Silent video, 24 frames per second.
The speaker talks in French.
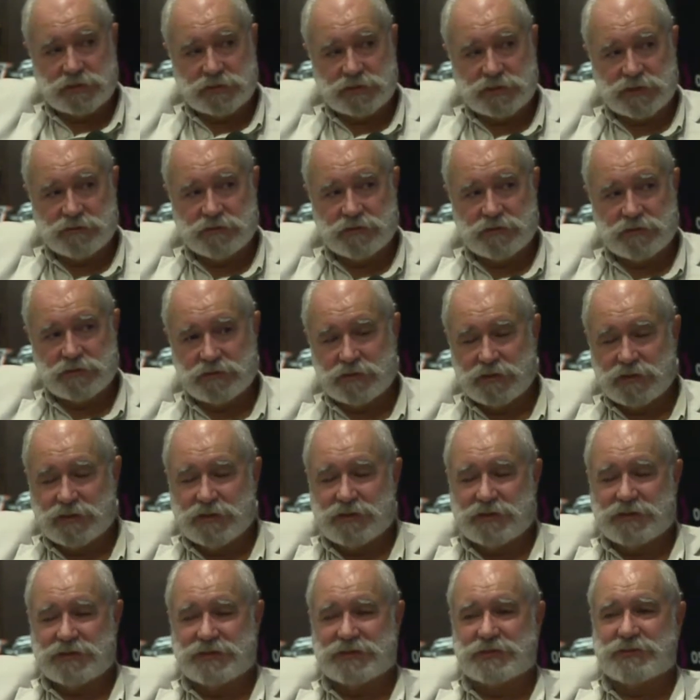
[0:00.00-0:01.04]

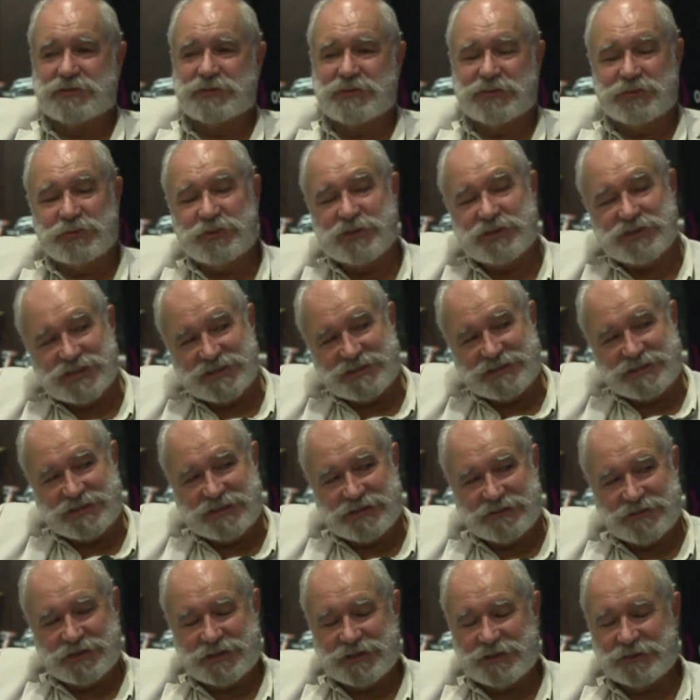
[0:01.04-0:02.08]
Je suis venu déjà ici
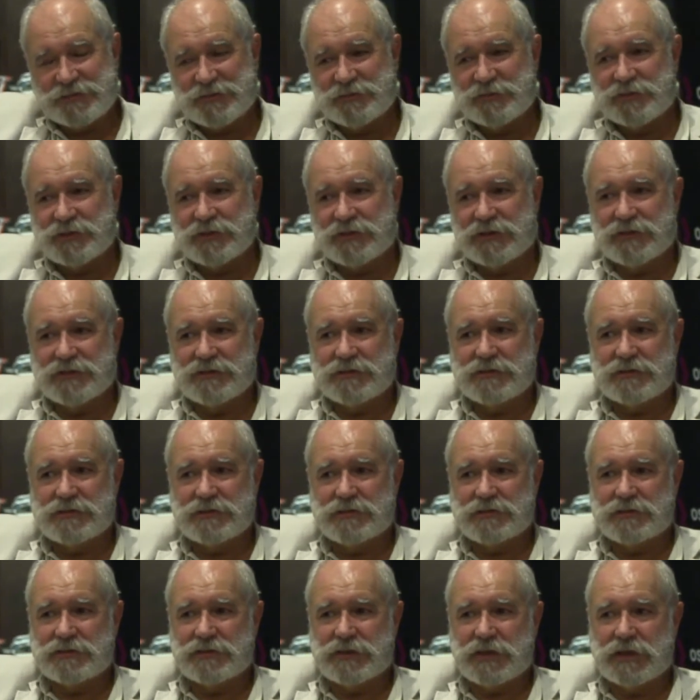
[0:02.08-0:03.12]
avec un film sur la,
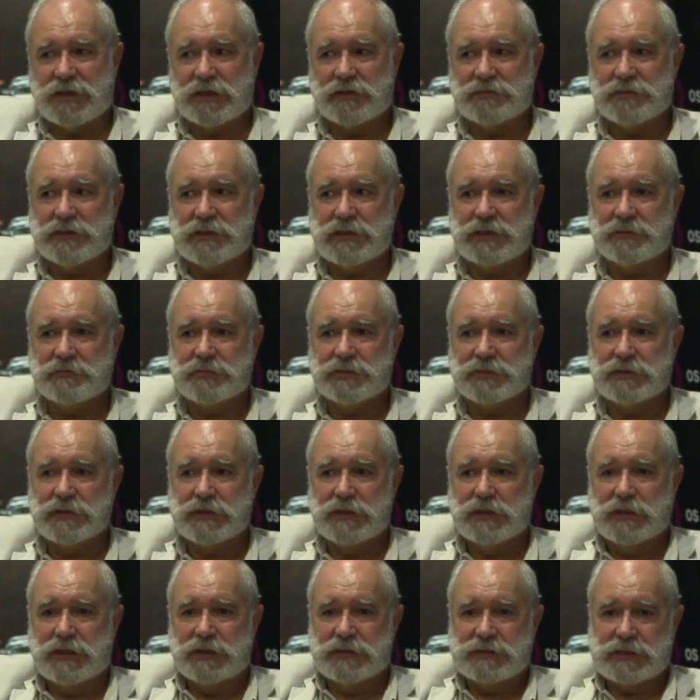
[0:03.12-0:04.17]
sur la grève des LIP.
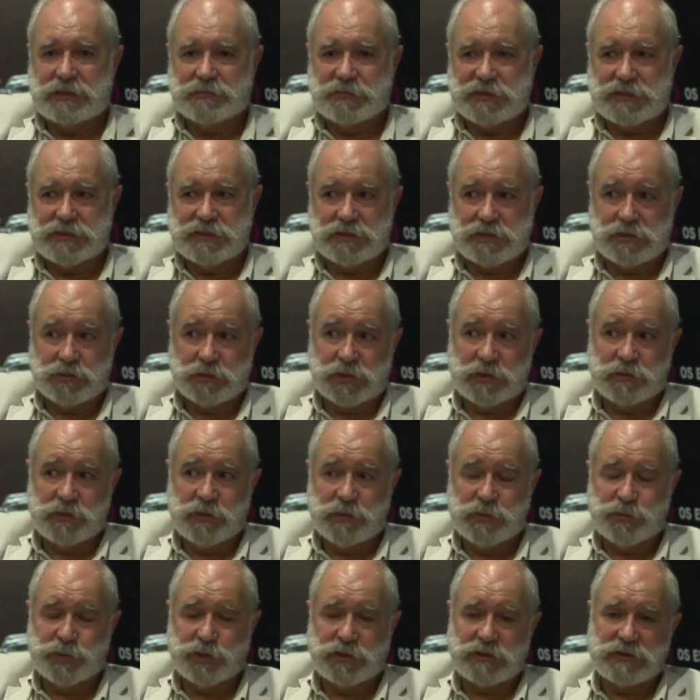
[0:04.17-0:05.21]
Ça se passe exactement à la même
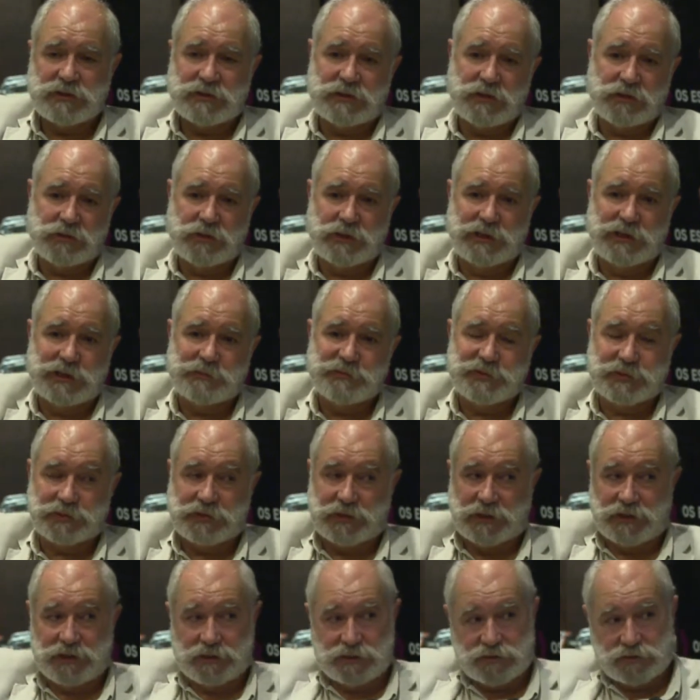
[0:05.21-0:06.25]
époque. C'est-à-dire que les LIP sont
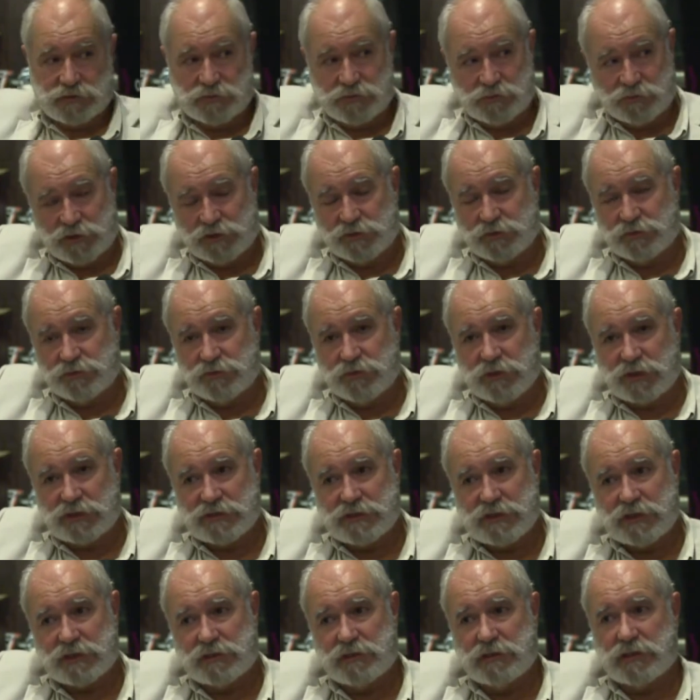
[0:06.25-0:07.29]
allés sur le plateau du
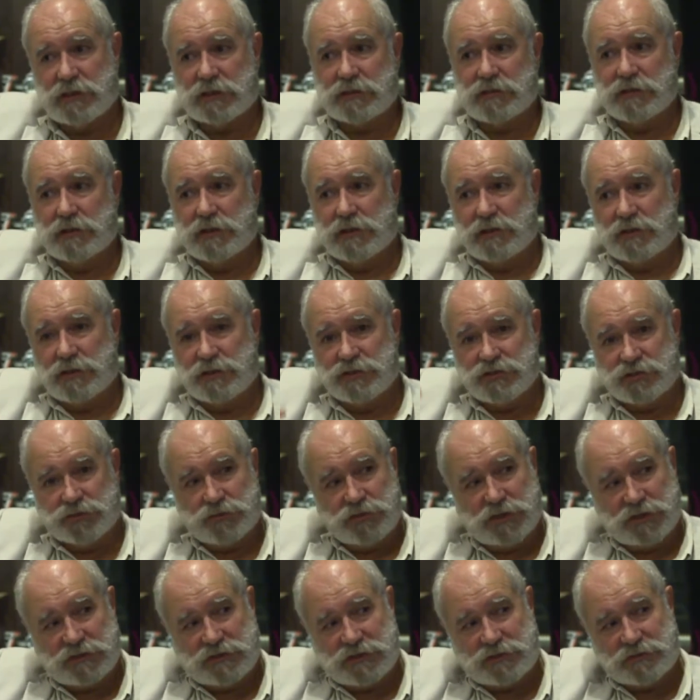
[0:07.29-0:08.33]
Larzac. Les, gens du
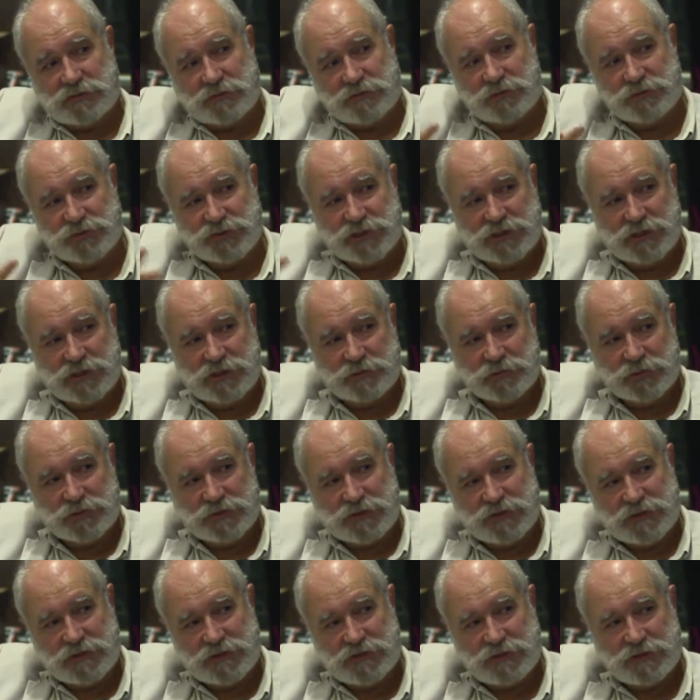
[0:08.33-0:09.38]
Larzac sont venus chez LIP
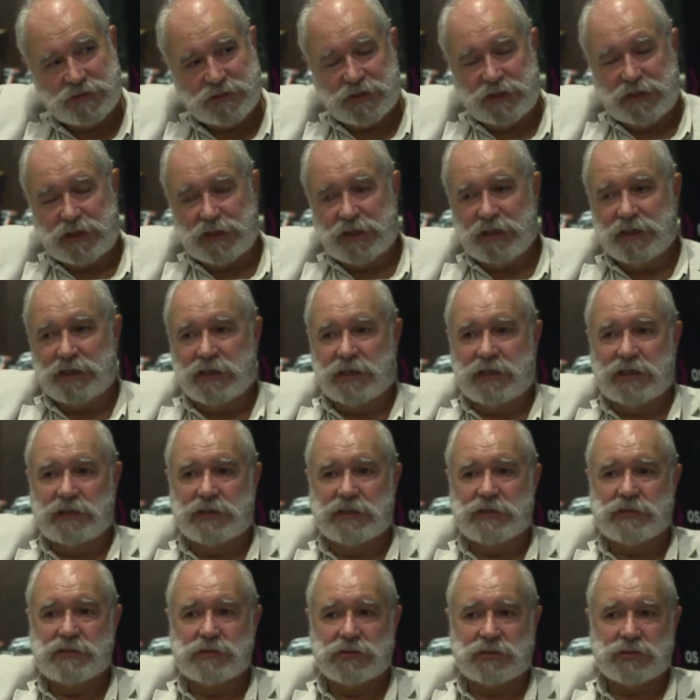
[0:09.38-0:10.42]
aussi. Et la
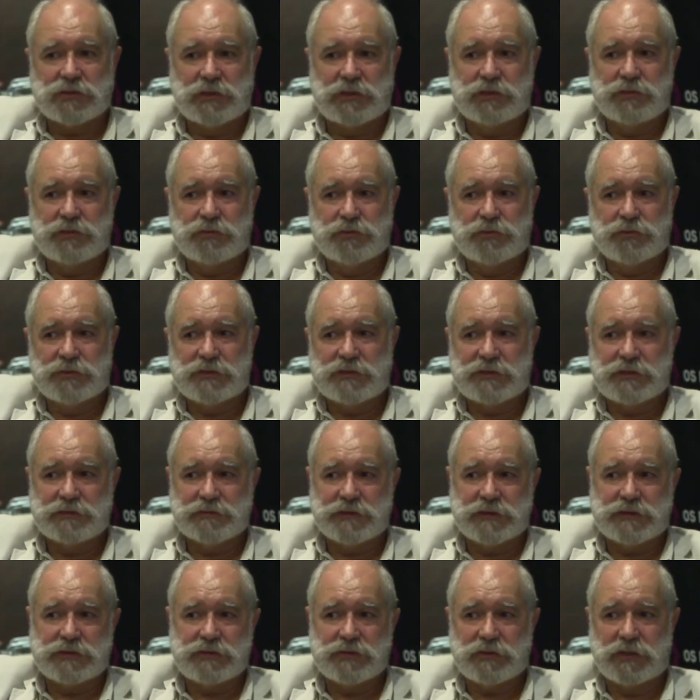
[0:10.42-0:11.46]
liaison entre les deux luttes s'est
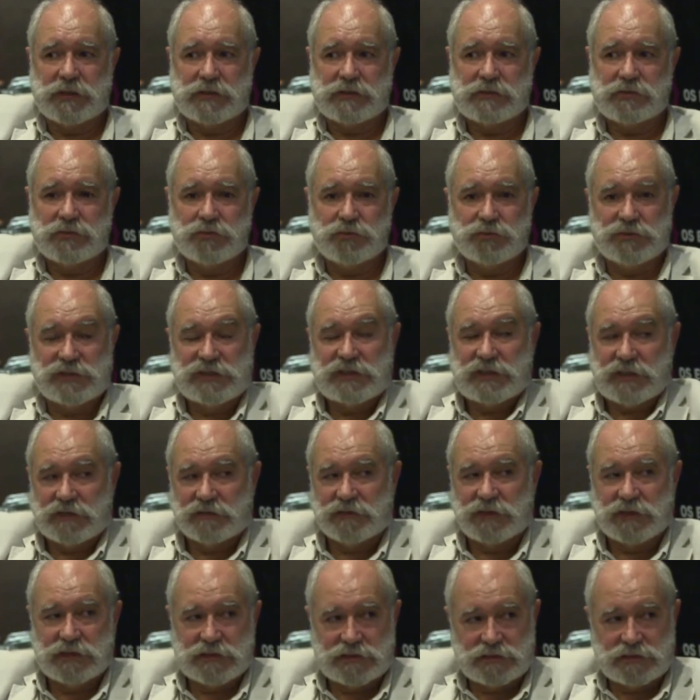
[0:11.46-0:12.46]
faite sur la question d'outils de travail.